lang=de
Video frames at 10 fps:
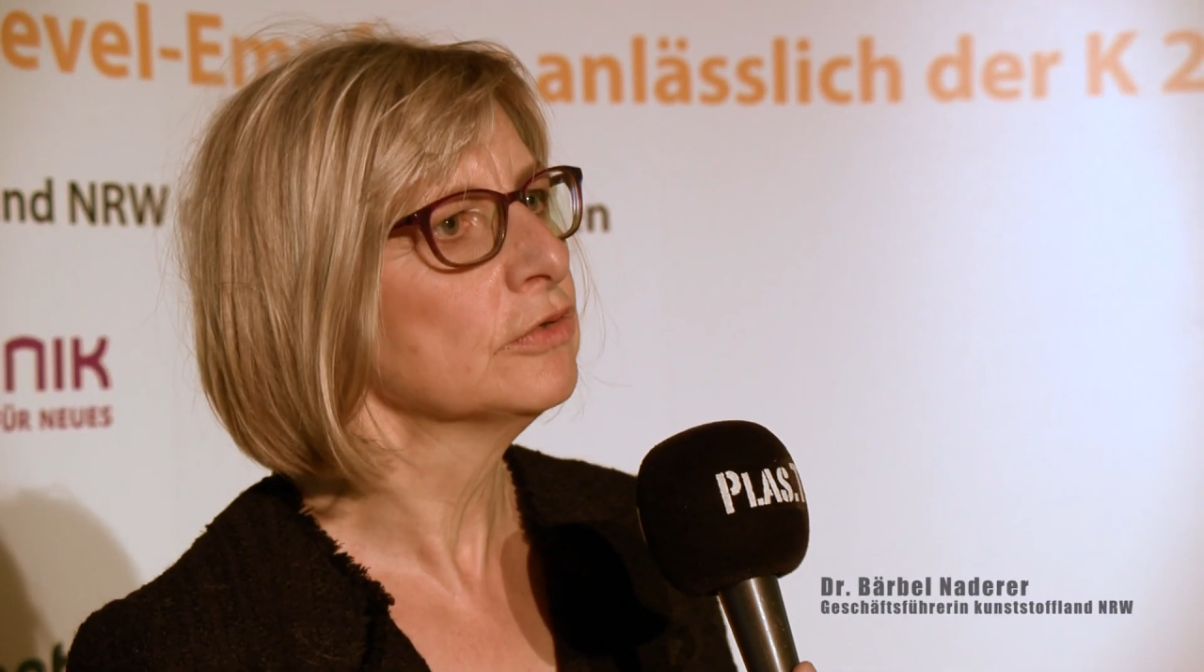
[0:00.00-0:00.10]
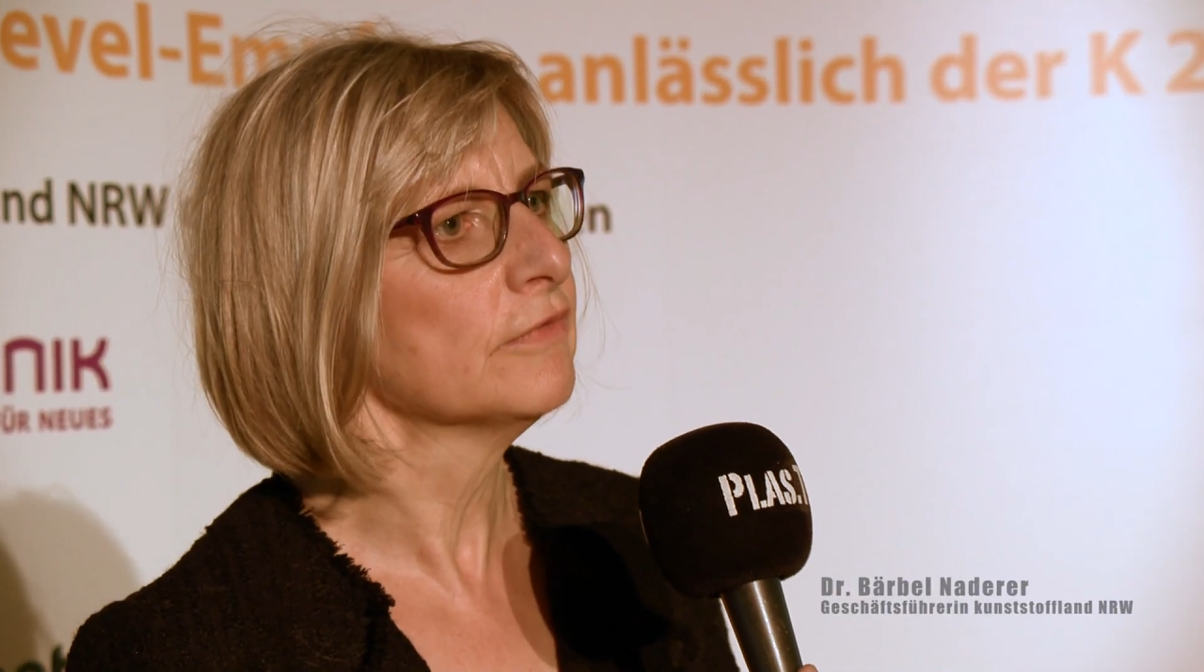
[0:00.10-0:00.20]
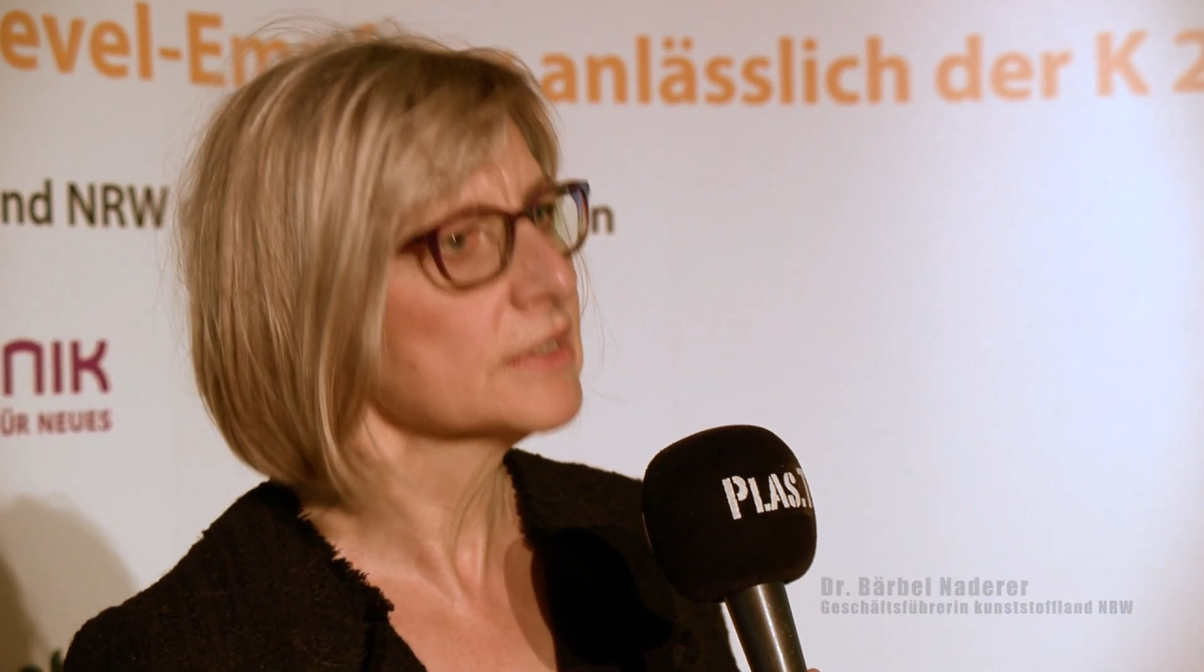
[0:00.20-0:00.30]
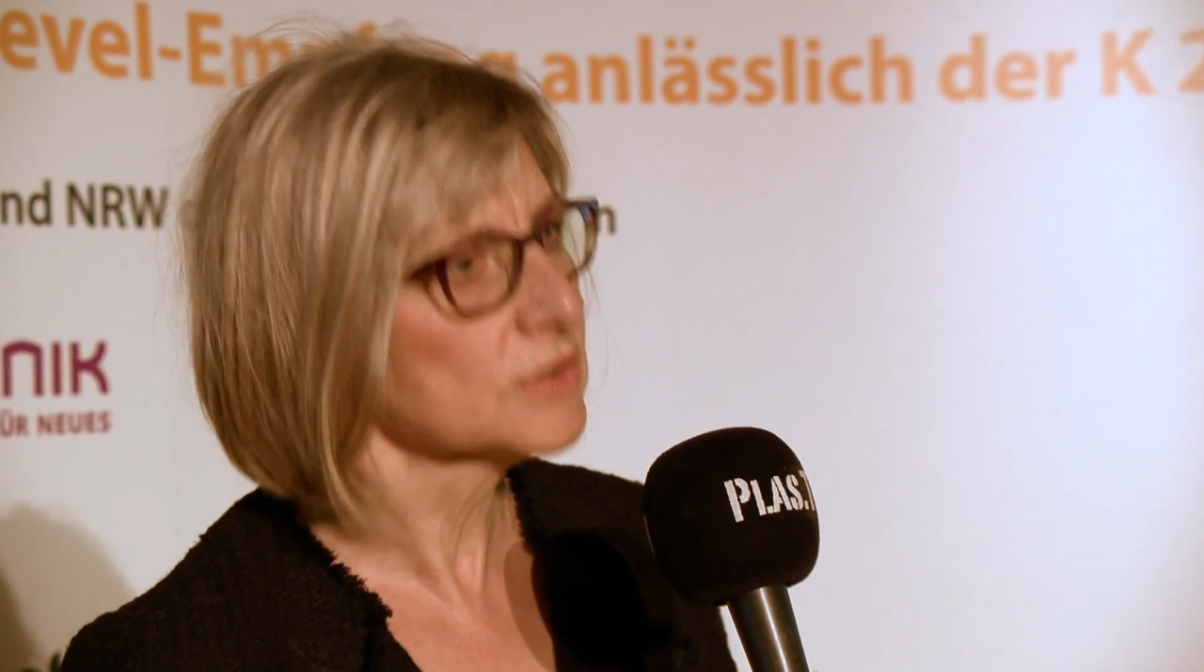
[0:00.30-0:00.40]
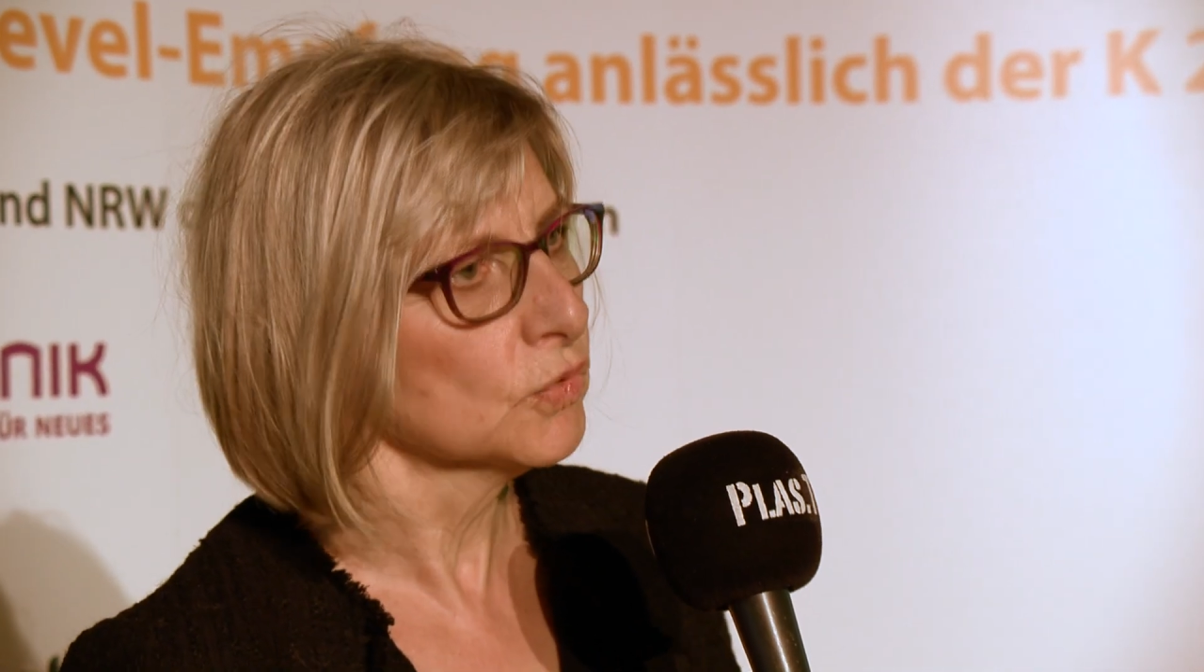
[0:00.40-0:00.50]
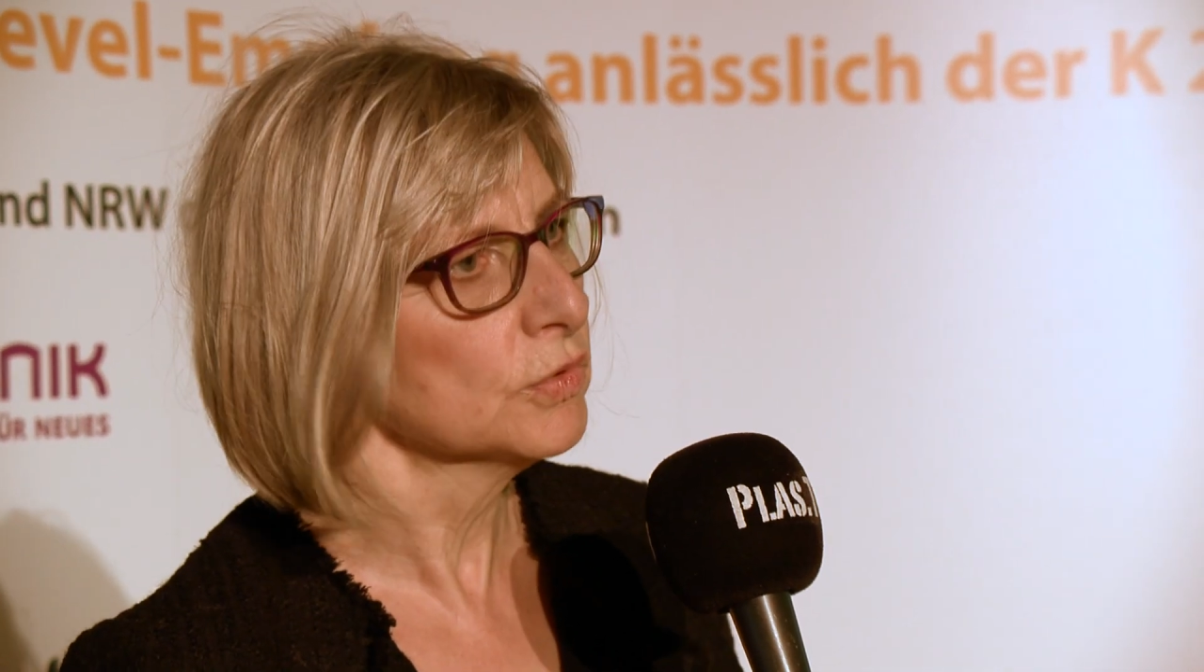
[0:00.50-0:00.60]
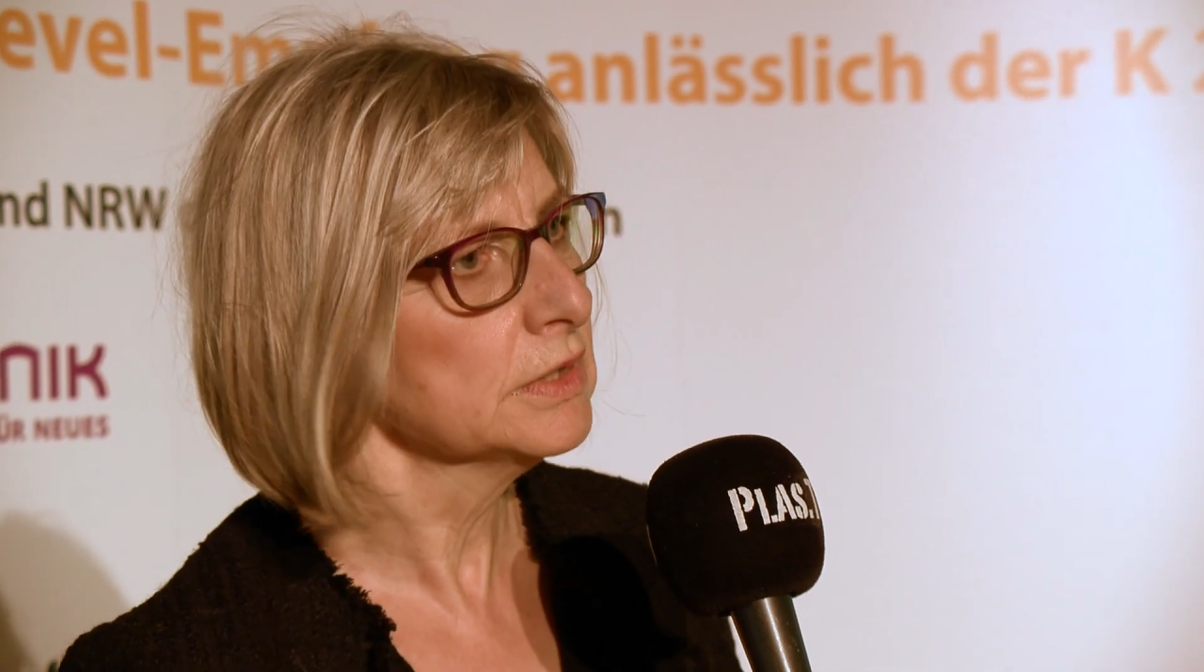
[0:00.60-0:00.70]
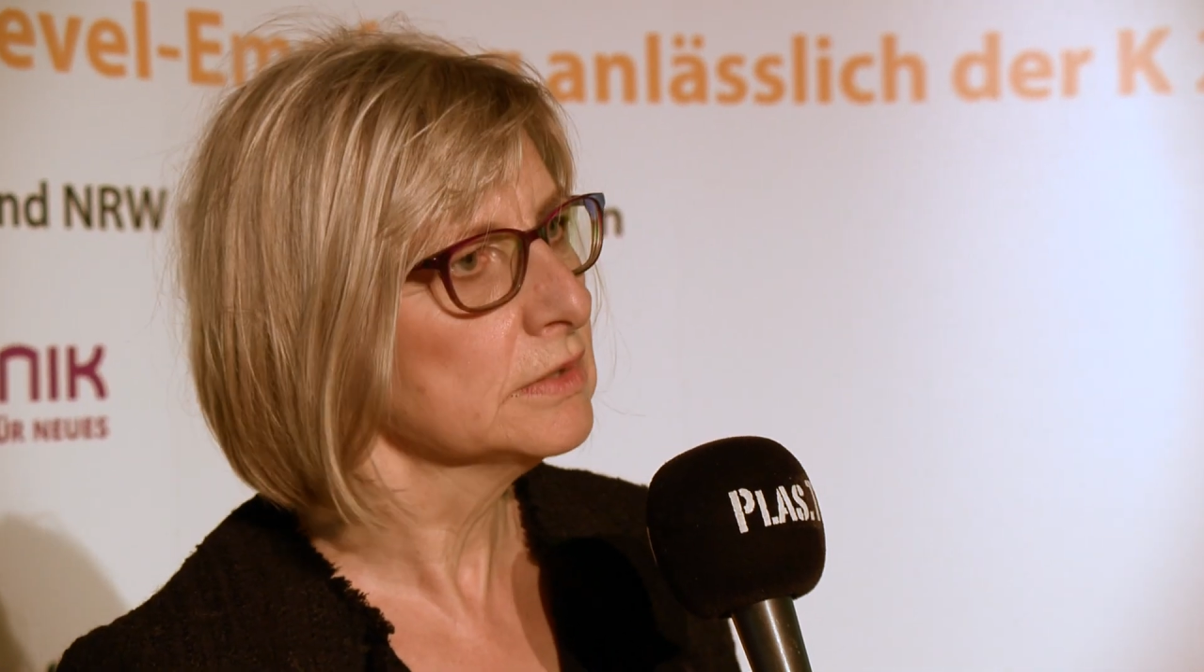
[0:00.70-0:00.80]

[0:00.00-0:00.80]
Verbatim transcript: Innovationen